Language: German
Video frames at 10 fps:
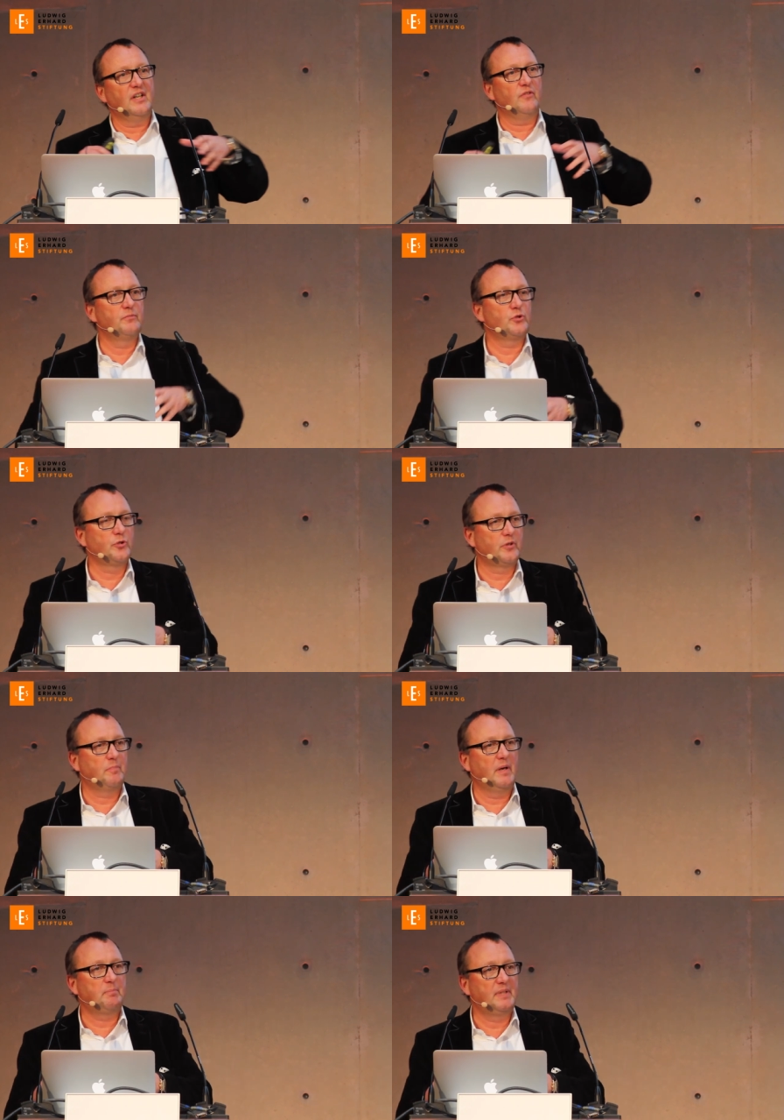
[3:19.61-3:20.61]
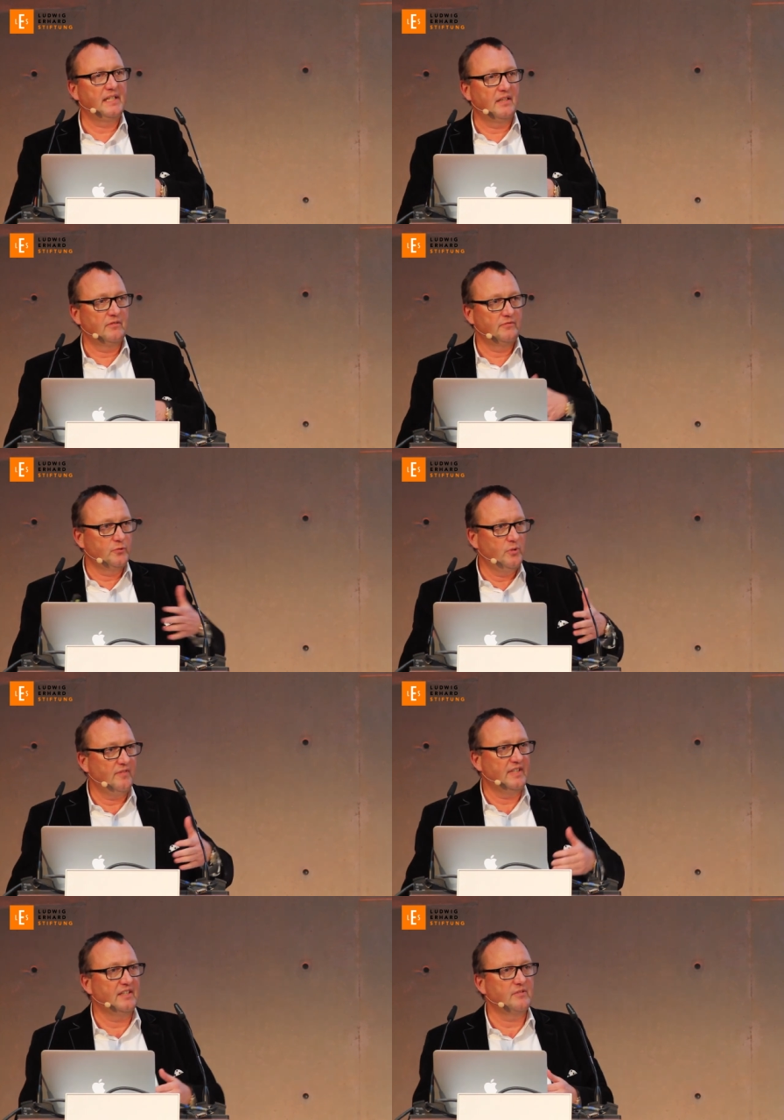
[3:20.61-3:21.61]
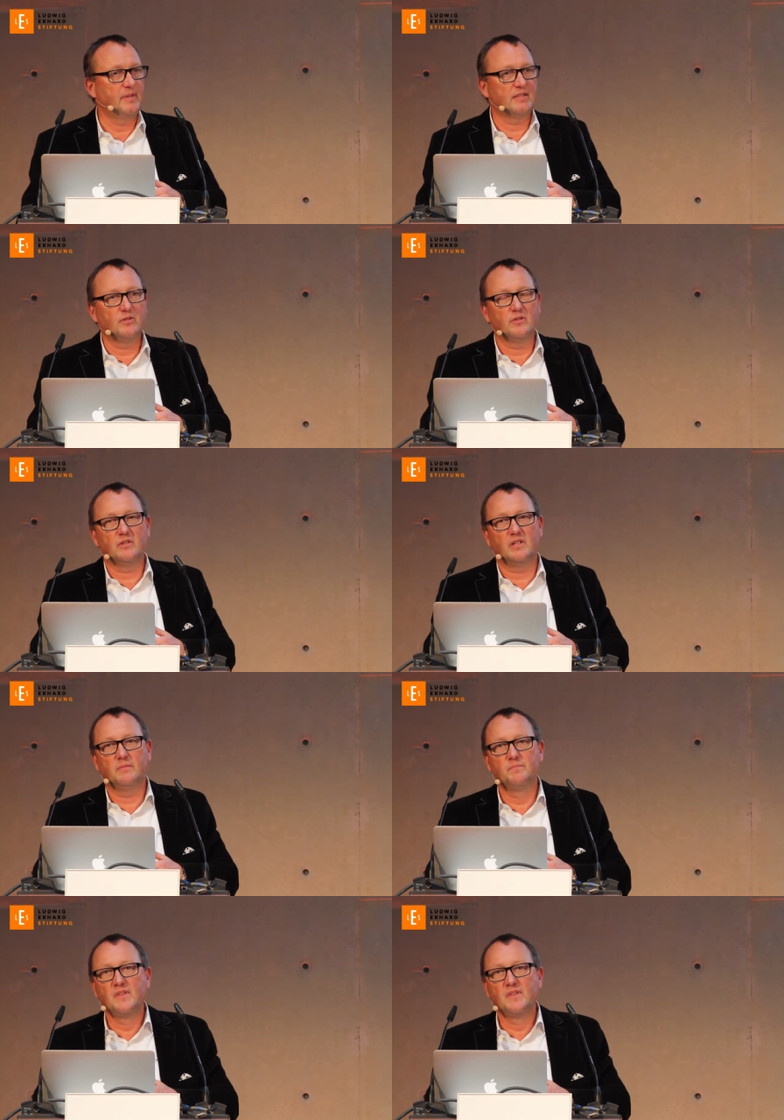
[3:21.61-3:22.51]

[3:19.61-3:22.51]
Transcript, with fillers: wie auf einem Stück Papier. Früher war das mal teurer.